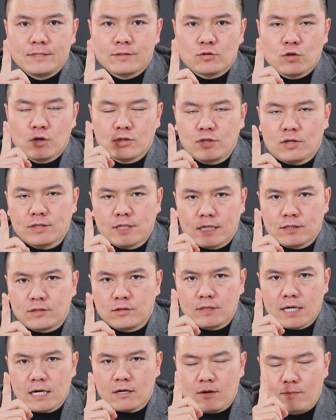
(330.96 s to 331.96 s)
Tôi cho rằng
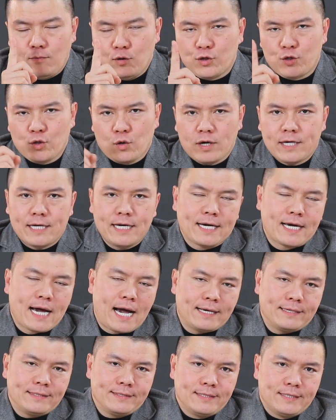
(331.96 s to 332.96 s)
chúng ta có một số khía
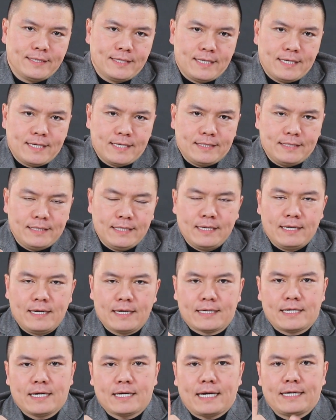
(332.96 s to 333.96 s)
cạnh như là
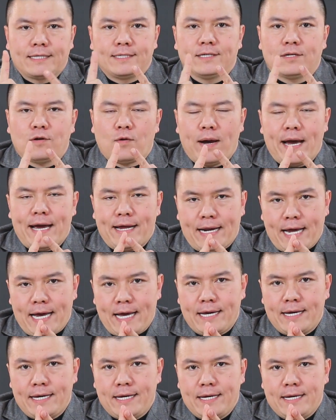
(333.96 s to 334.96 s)
khía cạnh sức khỏe này,
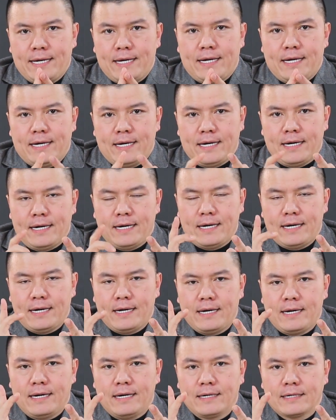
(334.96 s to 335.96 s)

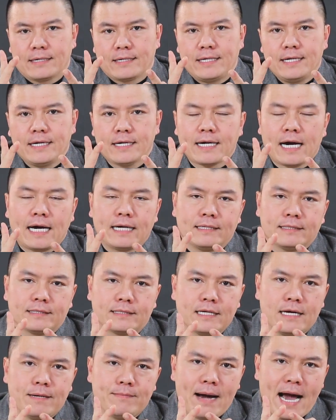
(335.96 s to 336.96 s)
à, khía cạnh
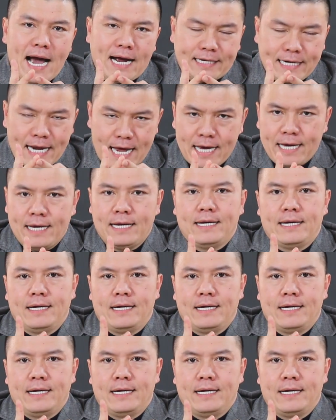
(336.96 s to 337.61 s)
tiền bạc này,